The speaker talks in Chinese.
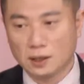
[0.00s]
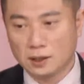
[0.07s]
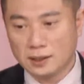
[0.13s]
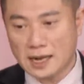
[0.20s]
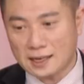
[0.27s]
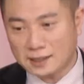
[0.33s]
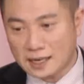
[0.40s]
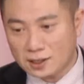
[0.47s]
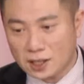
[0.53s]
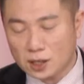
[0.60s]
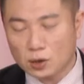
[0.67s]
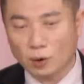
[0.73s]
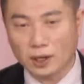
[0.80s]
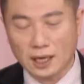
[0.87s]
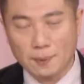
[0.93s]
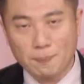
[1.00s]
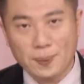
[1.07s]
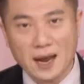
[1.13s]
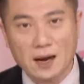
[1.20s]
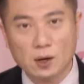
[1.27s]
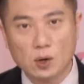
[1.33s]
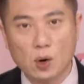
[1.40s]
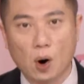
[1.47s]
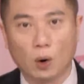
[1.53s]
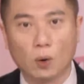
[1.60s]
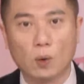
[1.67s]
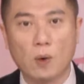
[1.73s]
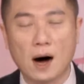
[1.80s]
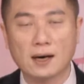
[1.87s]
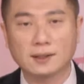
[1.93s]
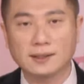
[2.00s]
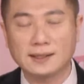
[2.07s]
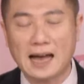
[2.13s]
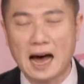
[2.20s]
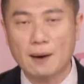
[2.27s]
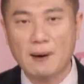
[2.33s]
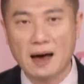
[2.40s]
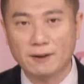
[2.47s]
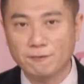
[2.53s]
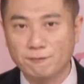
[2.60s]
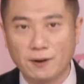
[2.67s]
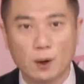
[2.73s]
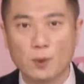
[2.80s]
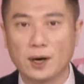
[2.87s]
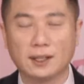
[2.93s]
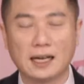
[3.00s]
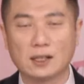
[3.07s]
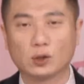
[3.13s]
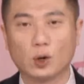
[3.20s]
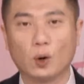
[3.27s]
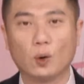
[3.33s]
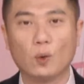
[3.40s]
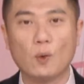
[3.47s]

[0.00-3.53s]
那在这种一片恐慌沙盘氛围当中，